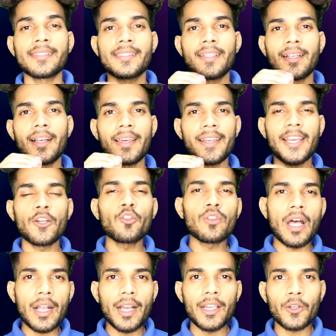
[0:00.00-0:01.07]
सिंगर रेणु
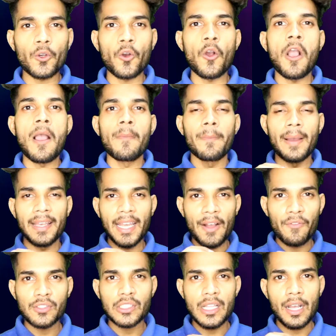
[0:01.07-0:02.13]
नागर को
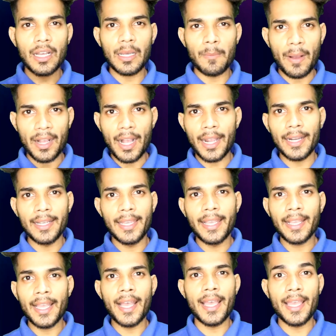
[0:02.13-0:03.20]
बहला फुसलाकर भगाकर
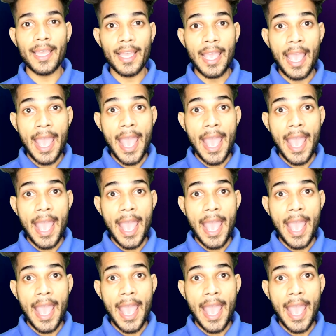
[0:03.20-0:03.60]
ले गया है